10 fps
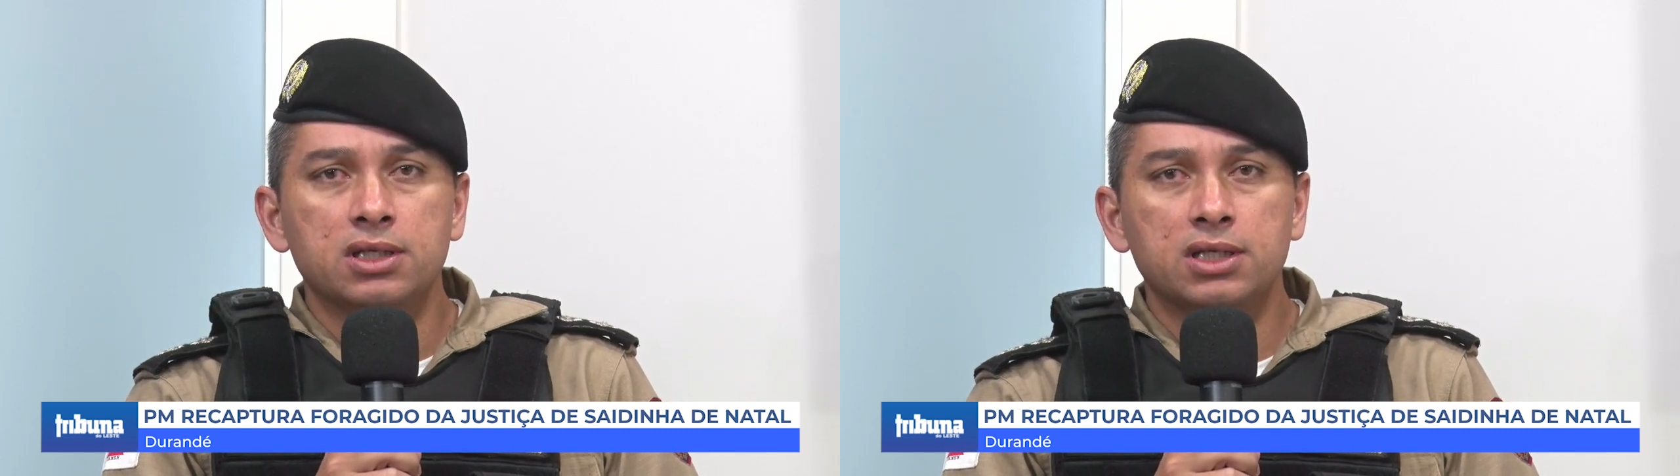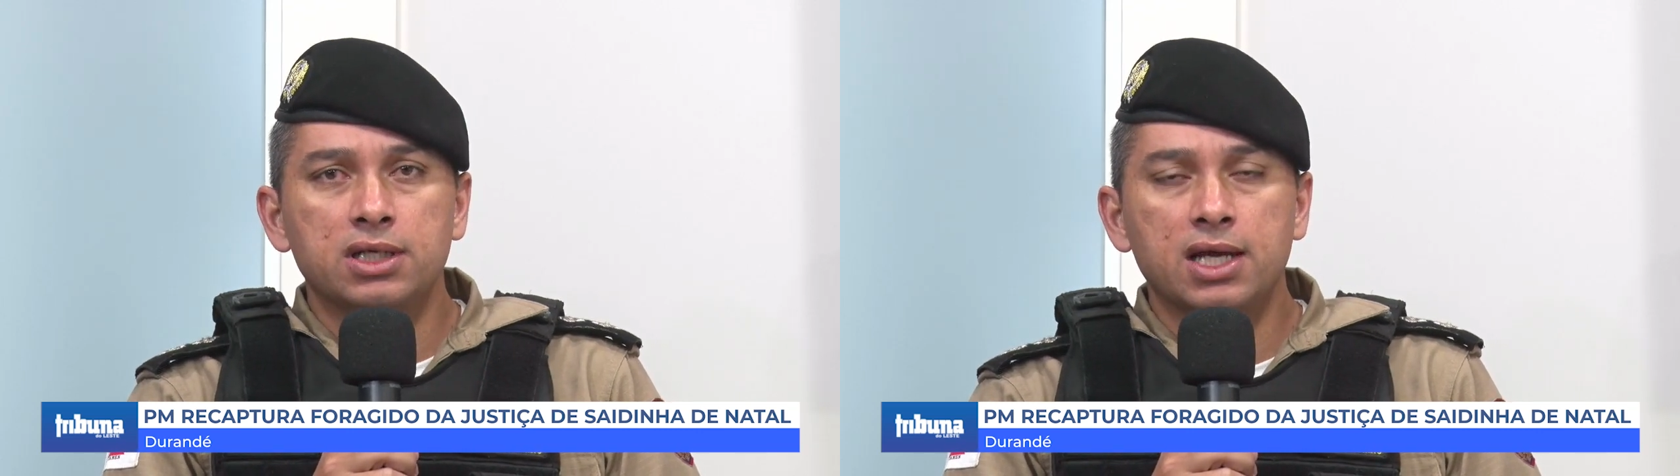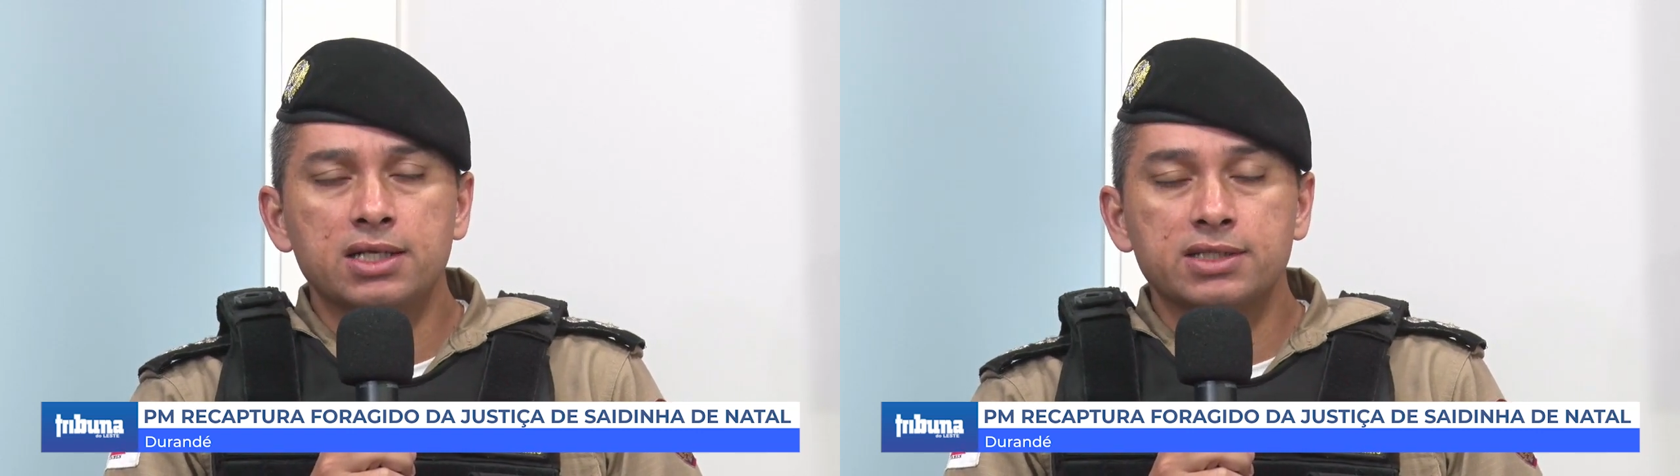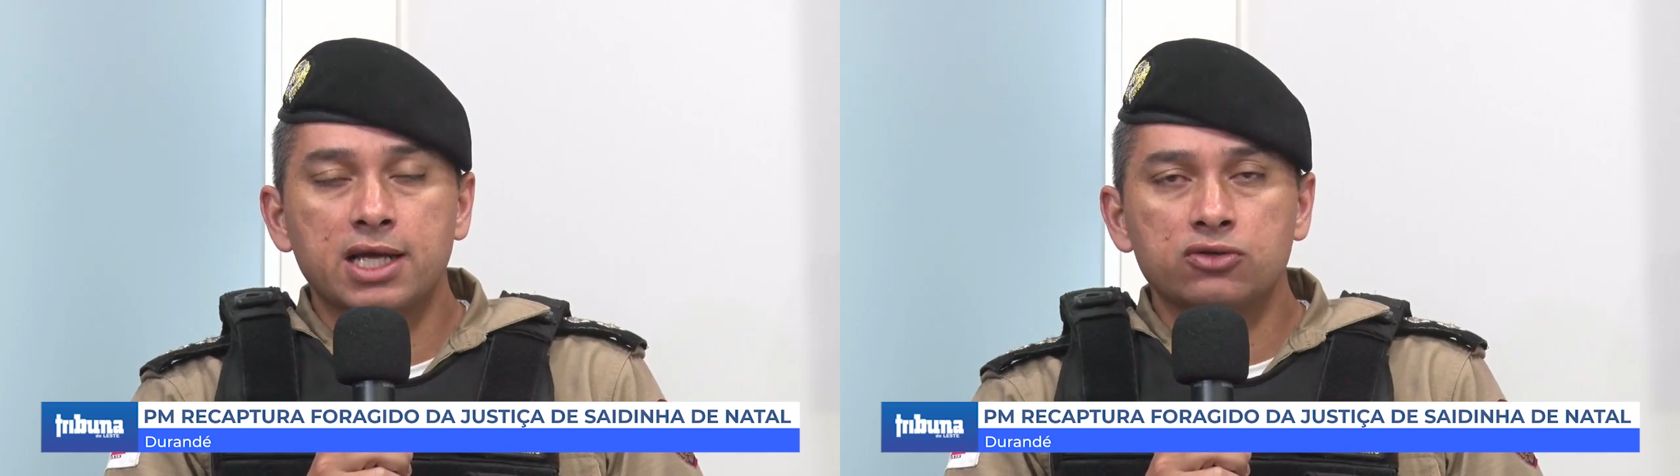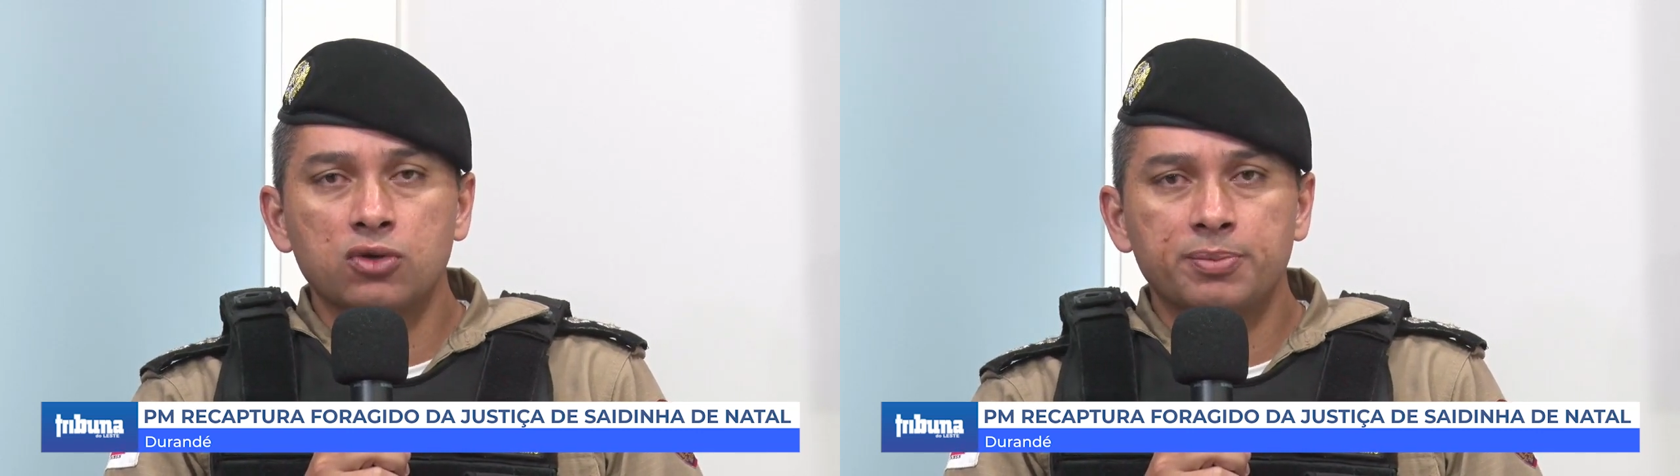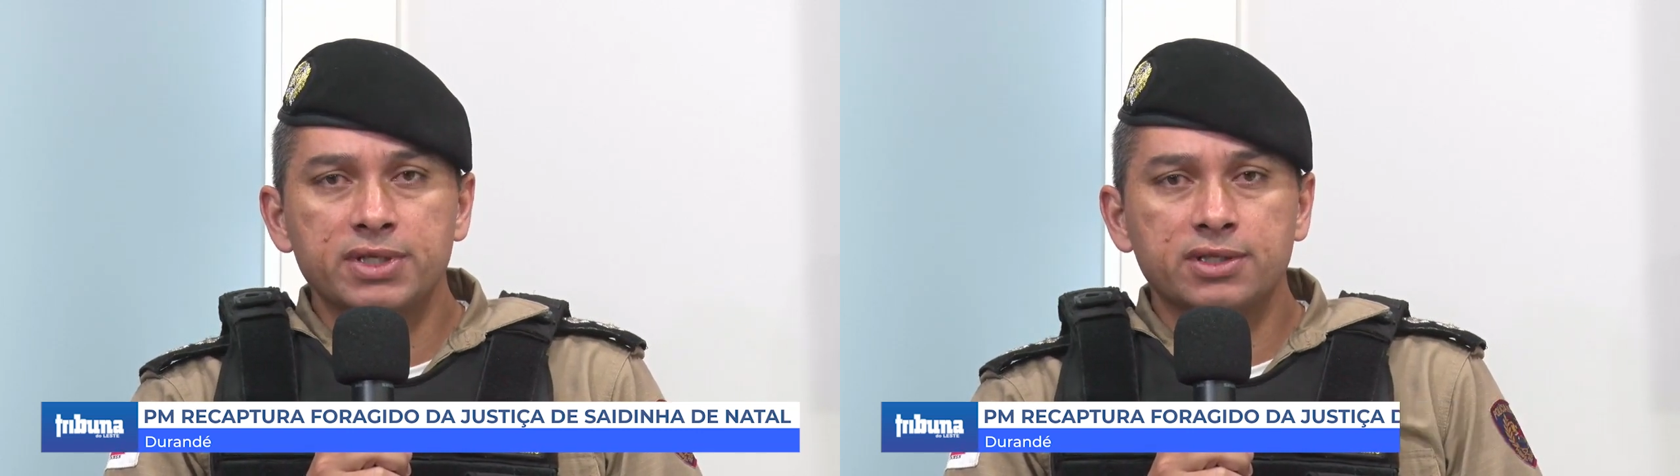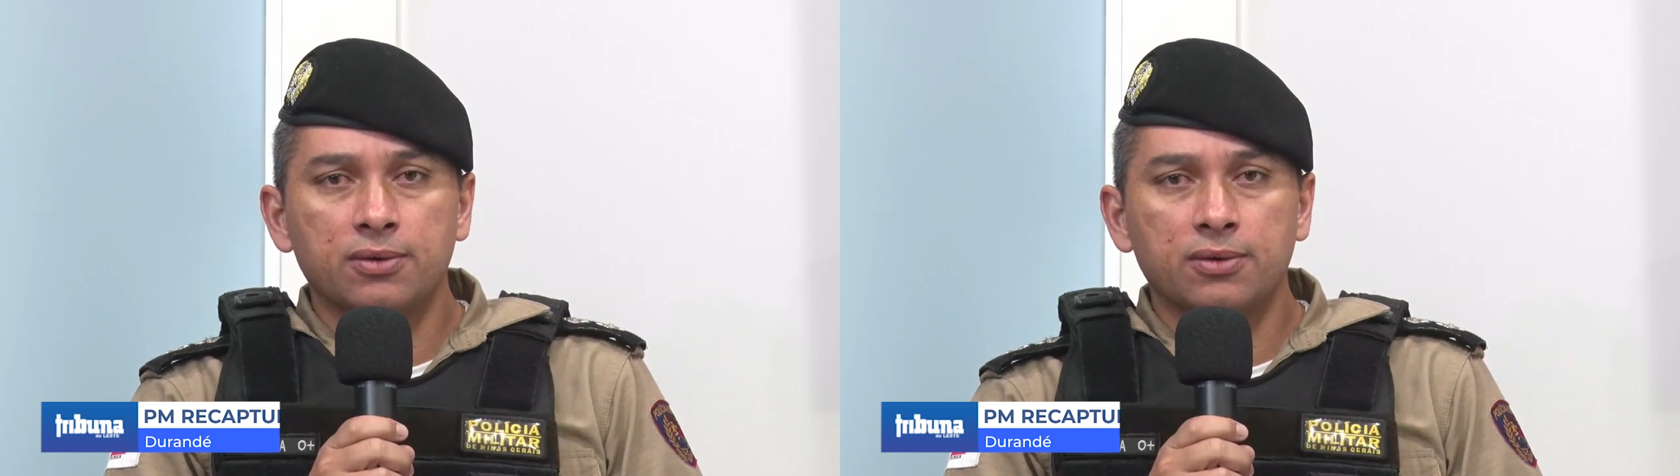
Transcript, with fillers: em realizar a sua prisão.